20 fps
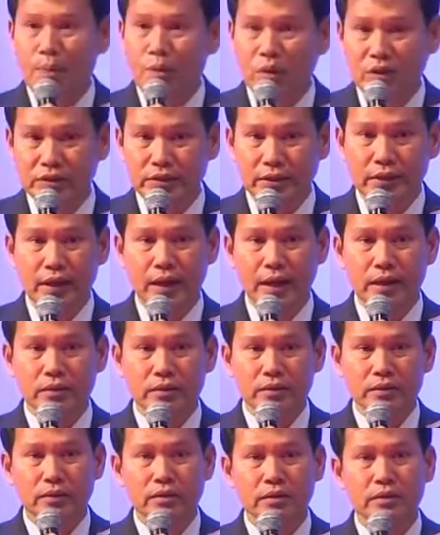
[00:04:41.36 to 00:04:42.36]
ผลเสีย
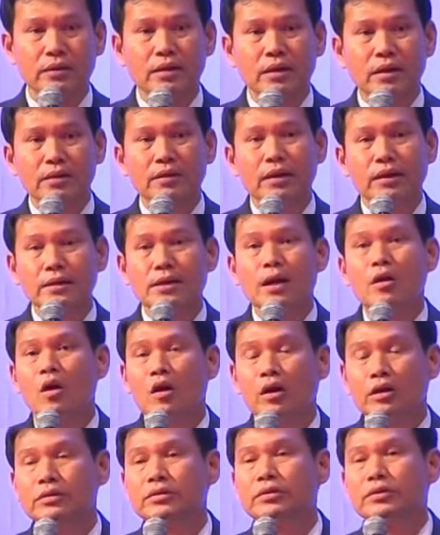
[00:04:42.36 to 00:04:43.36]
ในเรื่องขอ
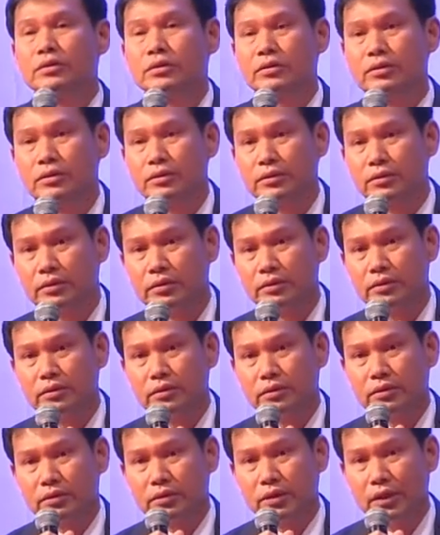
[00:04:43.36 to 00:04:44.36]
ง
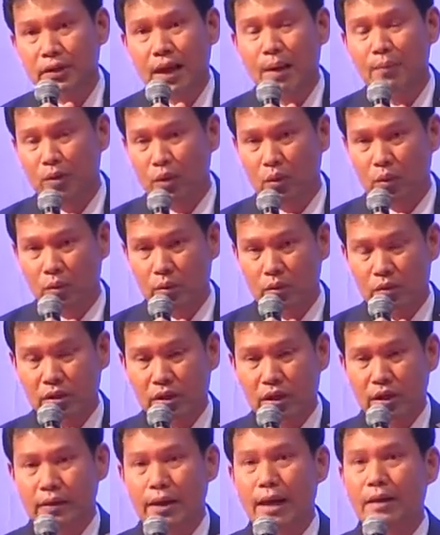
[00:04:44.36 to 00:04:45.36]
ที่ทำอยู่
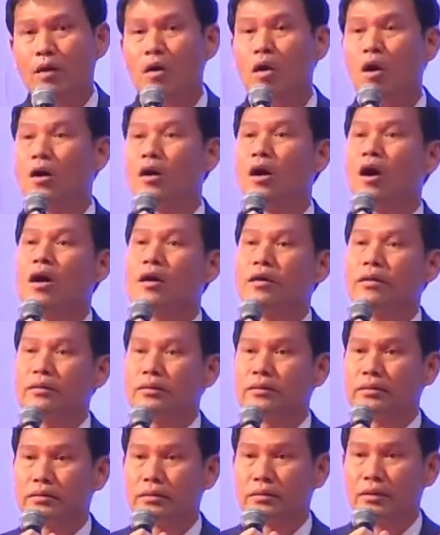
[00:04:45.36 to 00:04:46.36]
ท่านก็ขอร้อง
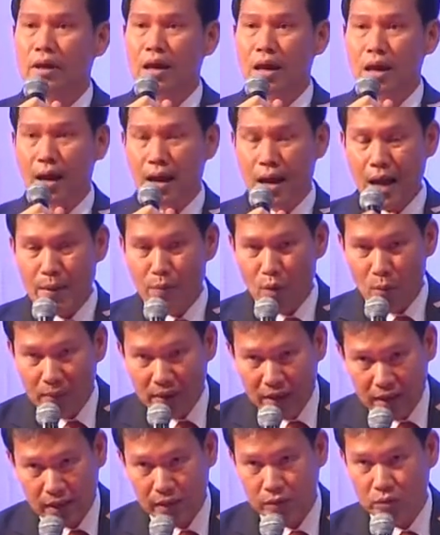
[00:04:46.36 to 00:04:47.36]
ให้ผม
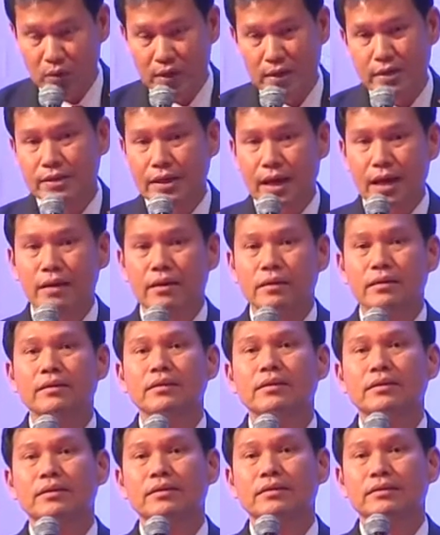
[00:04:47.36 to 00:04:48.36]
เลิกตรงนี้ซะ
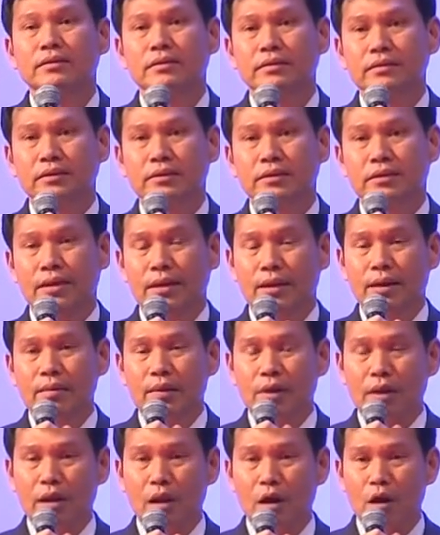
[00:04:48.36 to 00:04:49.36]

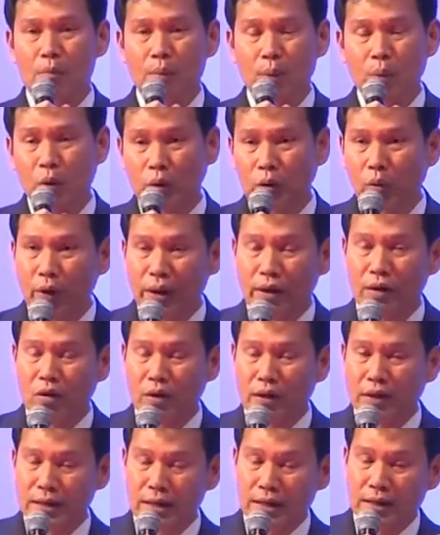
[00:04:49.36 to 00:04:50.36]
แล้วก็มาพูดคุยของ
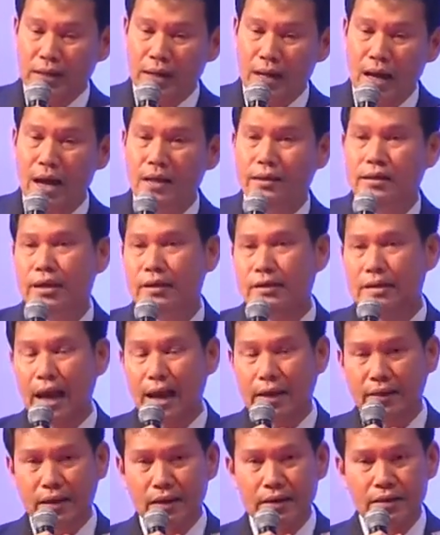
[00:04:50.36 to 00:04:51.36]
เรื่องค่าใช้ใจ่า
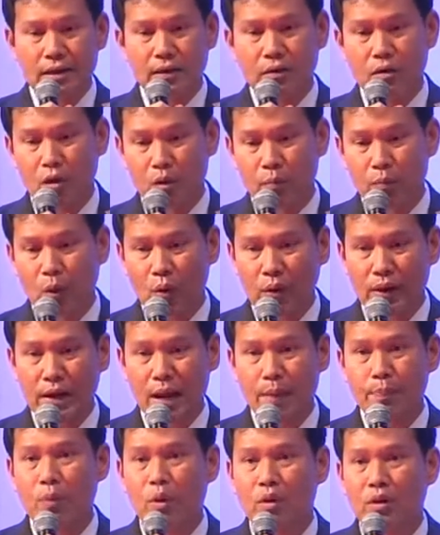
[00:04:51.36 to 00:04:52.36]
ยในเรื่องของผล
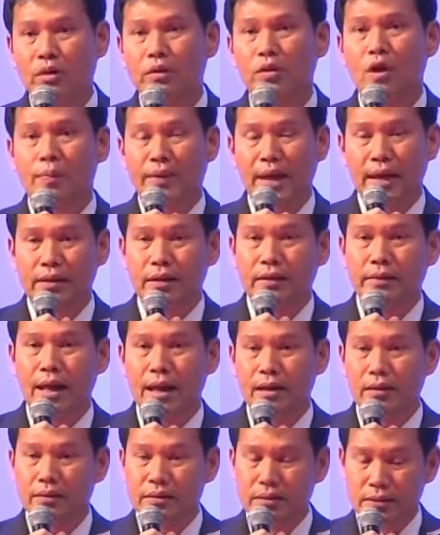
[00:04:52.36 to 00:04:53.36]
ลัพธ์ผลตอบแทน
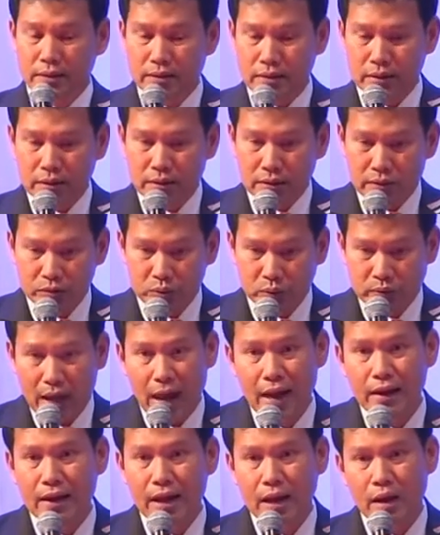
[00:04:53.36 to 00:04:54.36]
ต่างๆ สุด
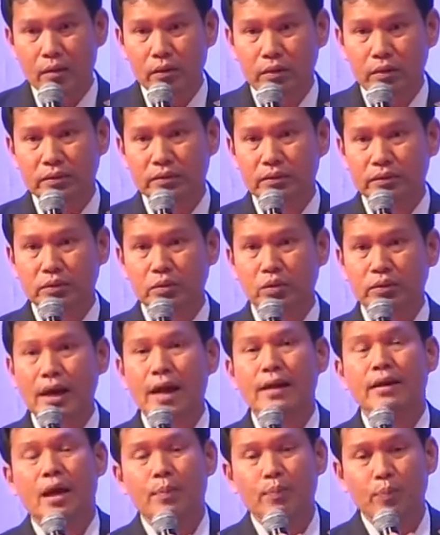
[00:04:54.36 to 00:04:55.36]
ท้ายแล้วทุก
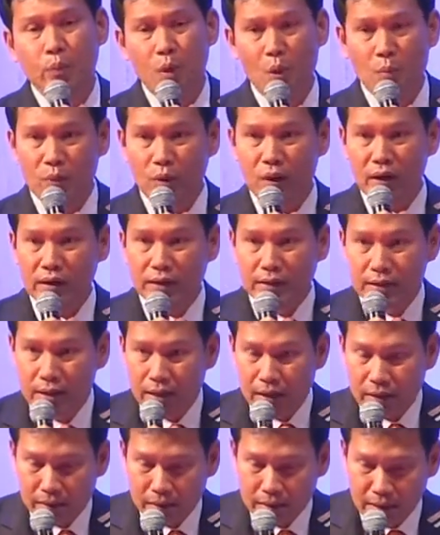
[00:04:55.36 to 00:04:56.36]
ท่านครับผมก็เลือ
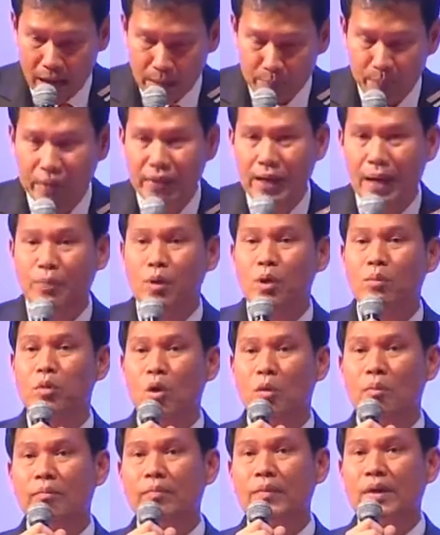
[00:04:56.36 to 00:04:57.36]
กงานประจำของผ
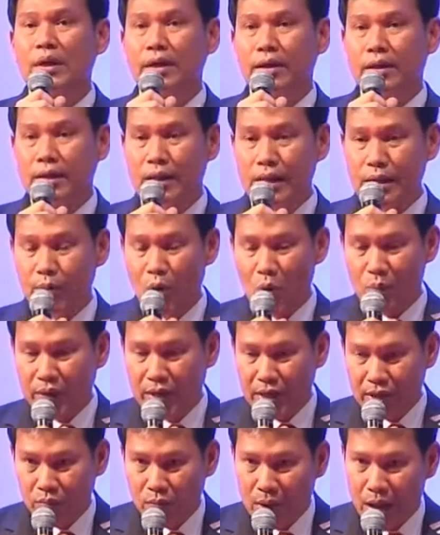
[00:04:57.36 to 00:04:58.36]
มที่ผม
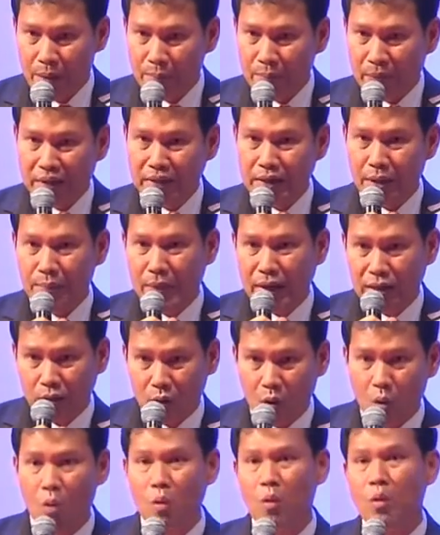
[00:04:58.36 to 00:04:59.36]
คิดว่ามันจะมั่นคง